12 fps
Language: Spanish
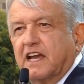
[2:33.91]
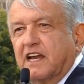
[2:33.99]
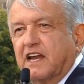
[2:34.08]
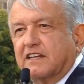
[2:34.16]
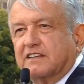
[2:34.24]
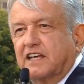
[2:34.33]
el
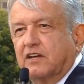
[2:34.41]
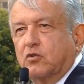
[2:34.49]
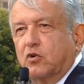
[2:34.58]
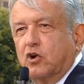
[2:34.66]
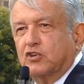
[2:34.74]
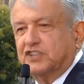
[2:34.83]

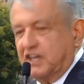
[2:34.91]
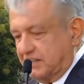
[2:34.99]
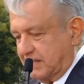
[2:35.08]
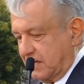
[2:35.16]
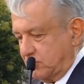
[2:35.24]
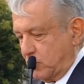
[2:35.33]
artículo
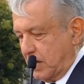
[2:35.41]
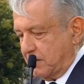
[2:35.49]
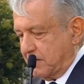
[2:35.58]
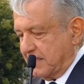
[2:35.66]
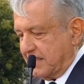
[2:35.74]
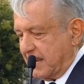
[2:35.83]

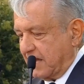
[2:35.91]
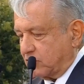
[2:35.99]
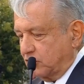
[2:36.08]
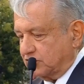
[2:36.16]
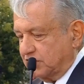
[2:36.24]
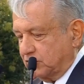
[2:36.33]
89 de la
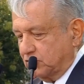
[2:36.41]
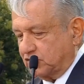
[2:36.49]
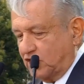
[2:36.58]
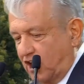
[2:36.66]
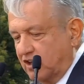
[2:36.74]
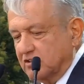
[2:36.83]

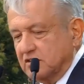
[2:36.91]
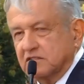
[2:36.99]
Constitución.